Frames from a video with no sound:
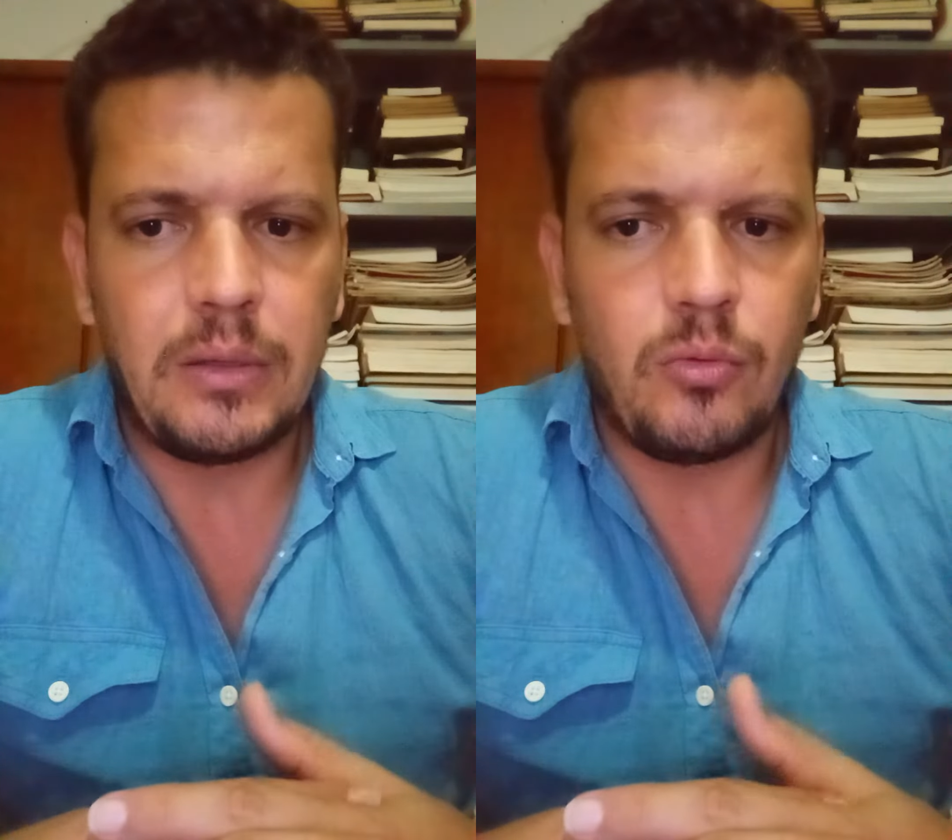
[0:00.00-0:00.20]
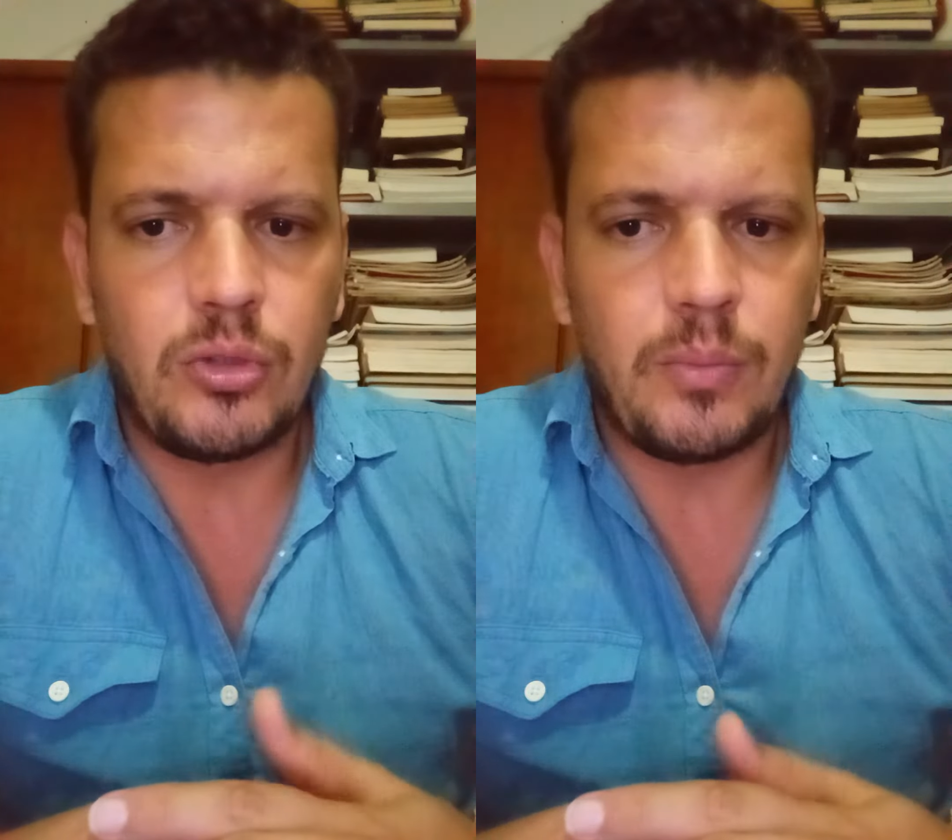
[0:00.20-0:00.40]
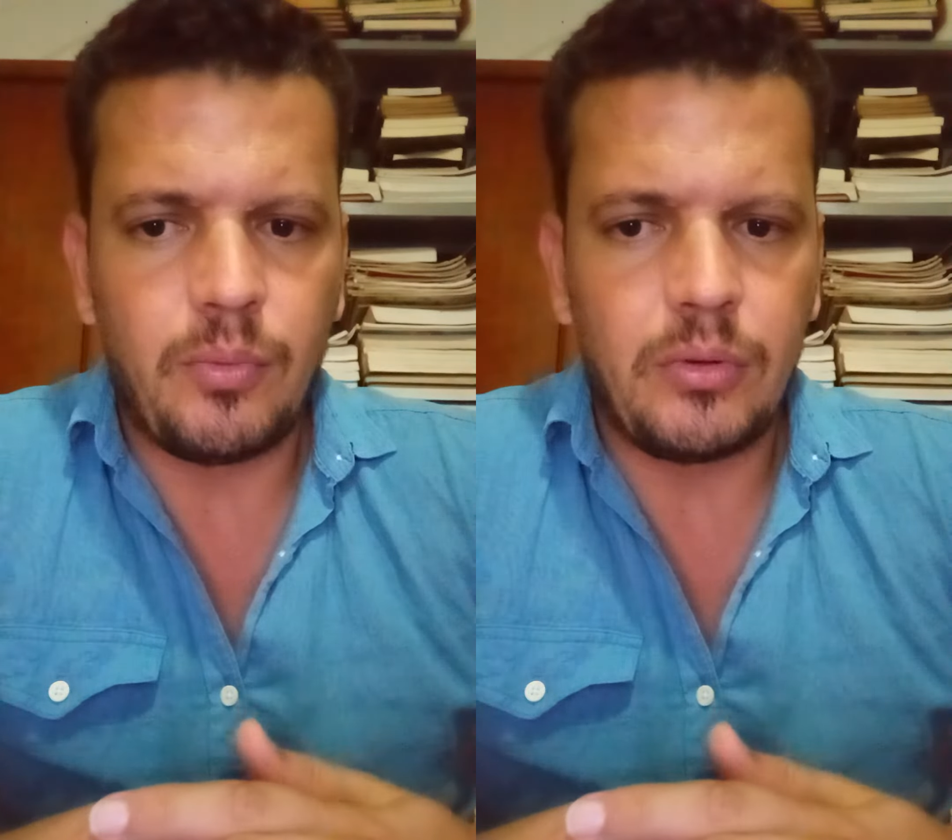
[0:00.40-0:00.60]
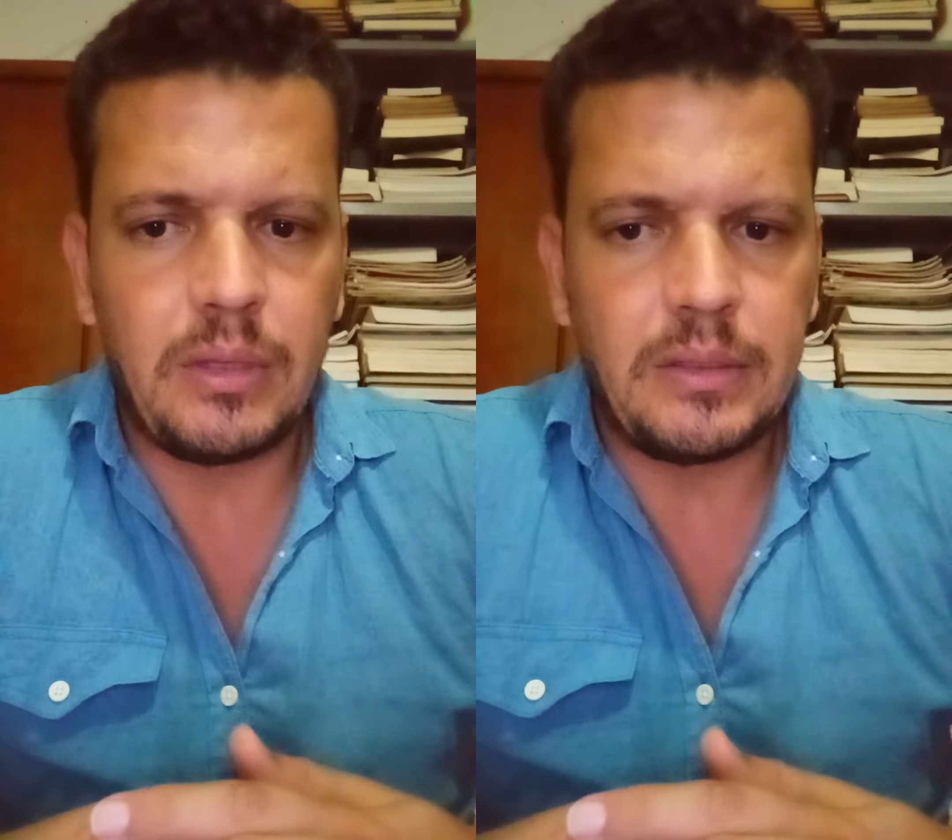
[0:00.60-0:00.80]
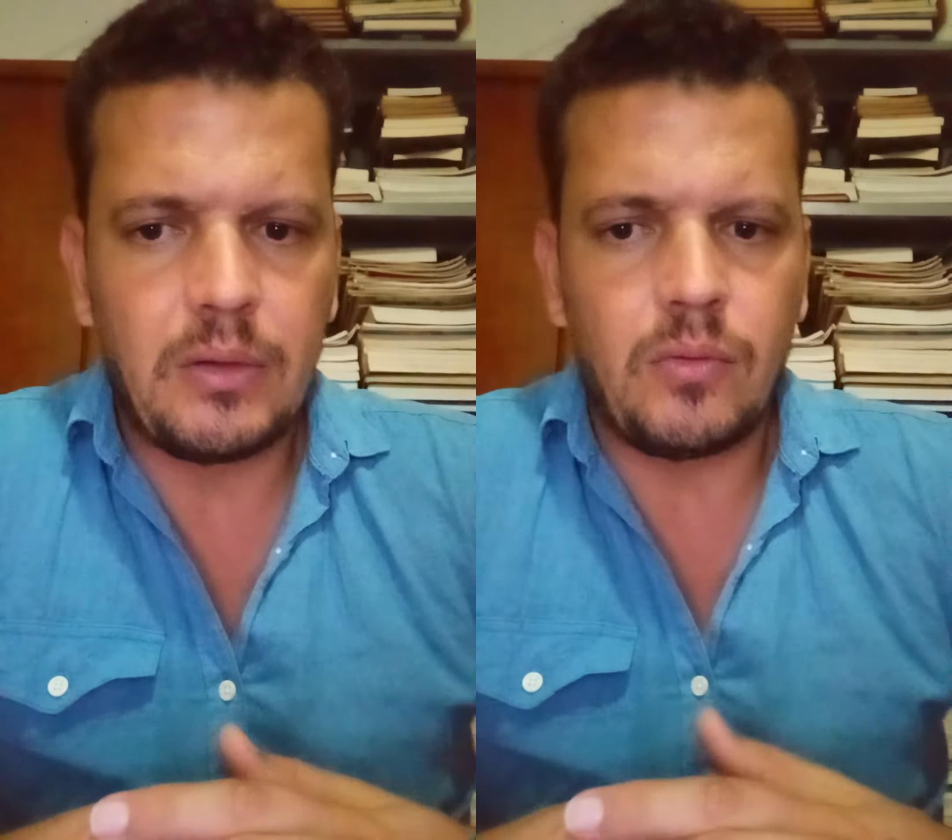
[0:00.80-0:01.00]
e cuja
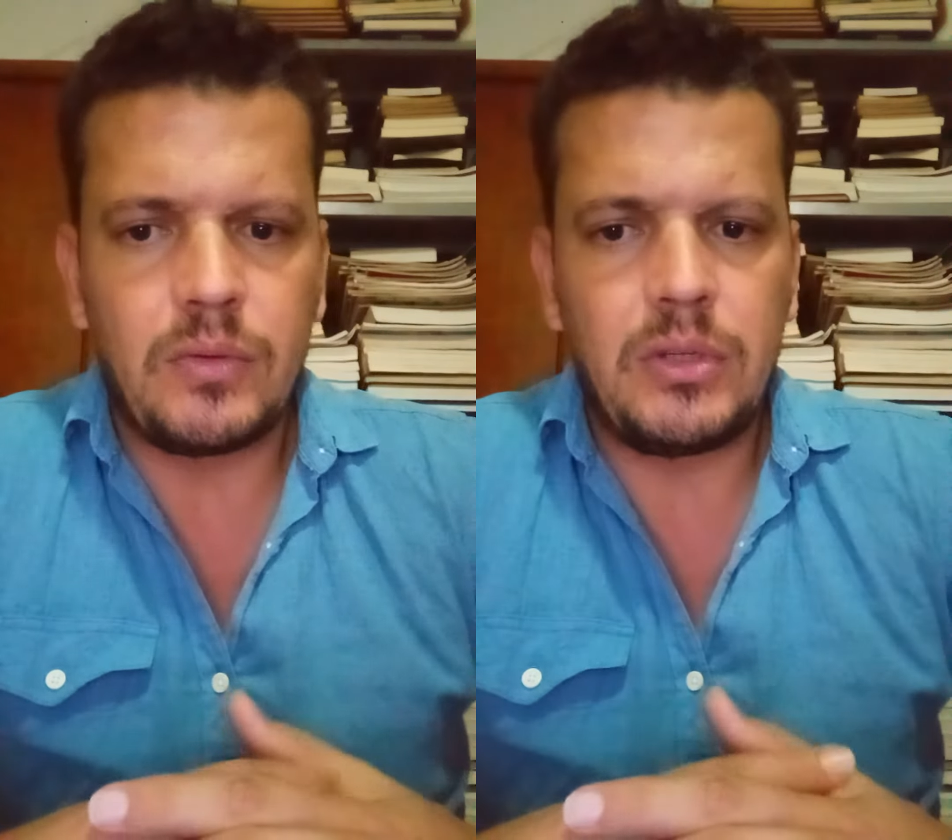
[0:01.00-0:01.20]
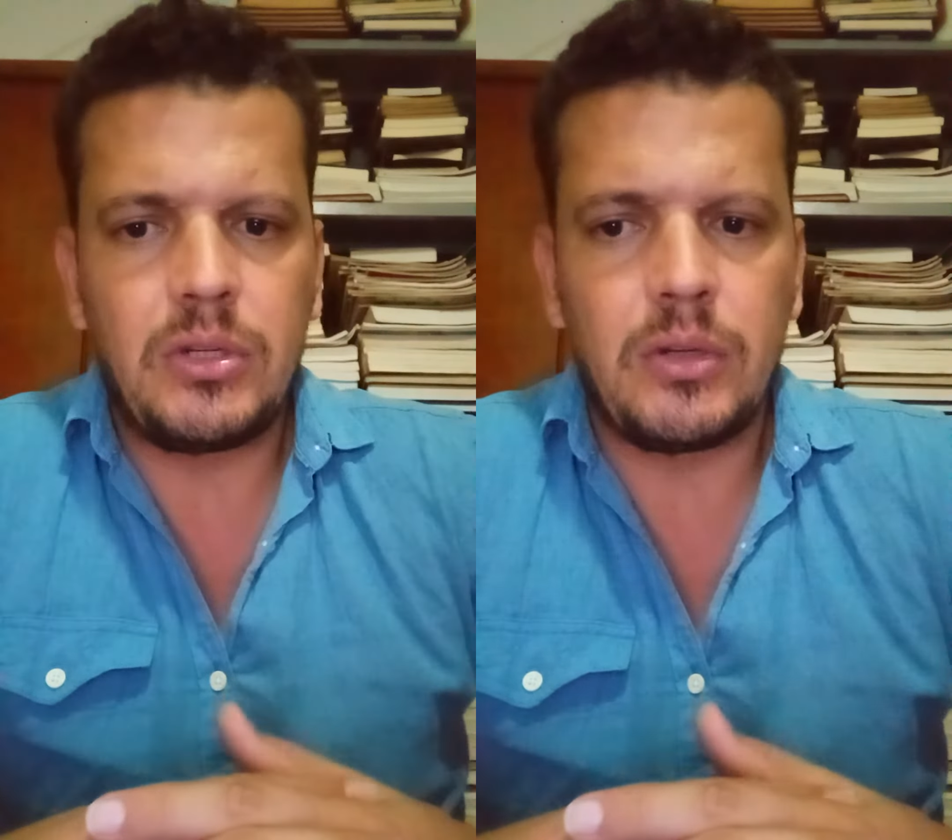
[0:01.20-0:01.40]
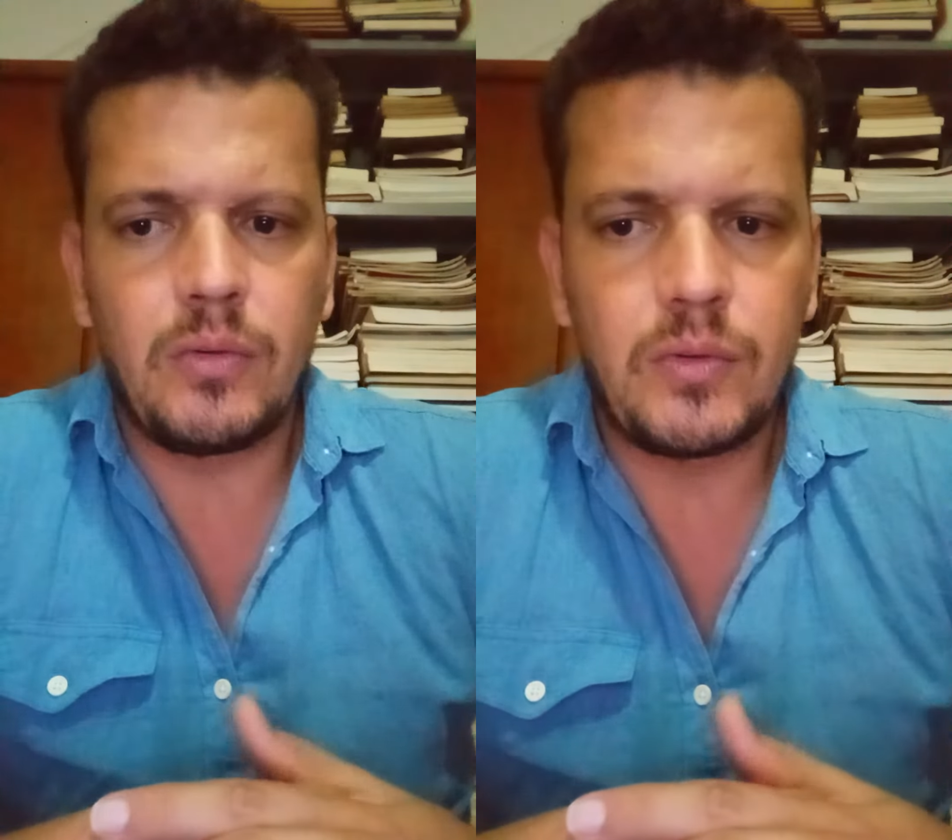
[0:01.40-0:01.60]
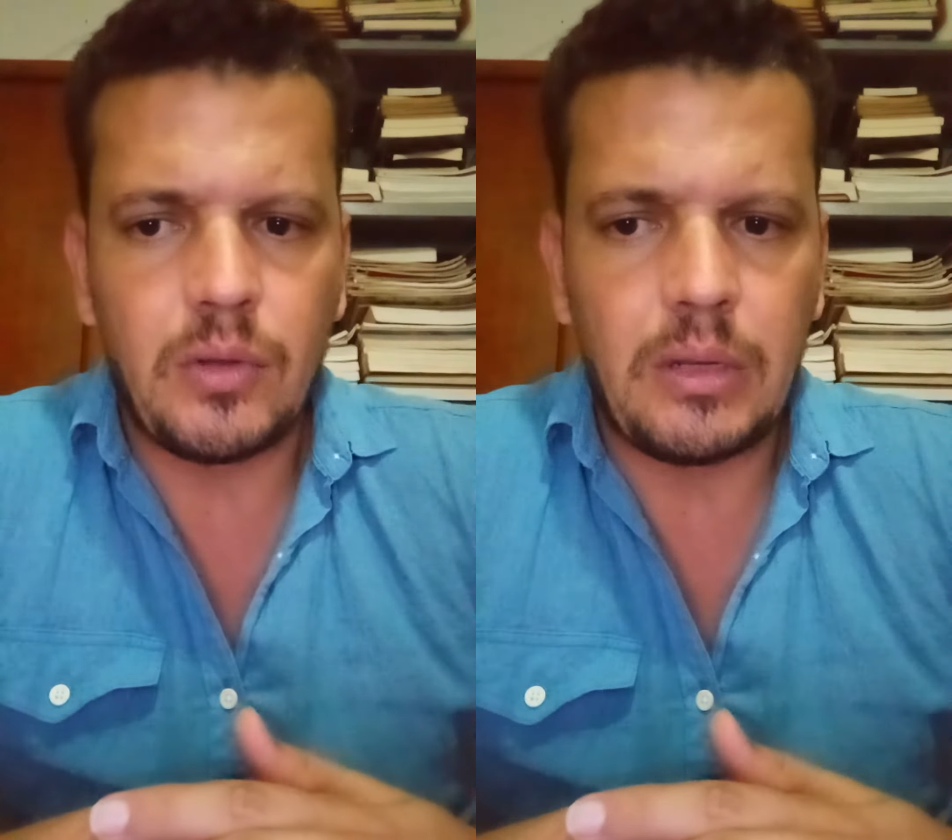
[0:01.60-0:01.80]
potência consiste não só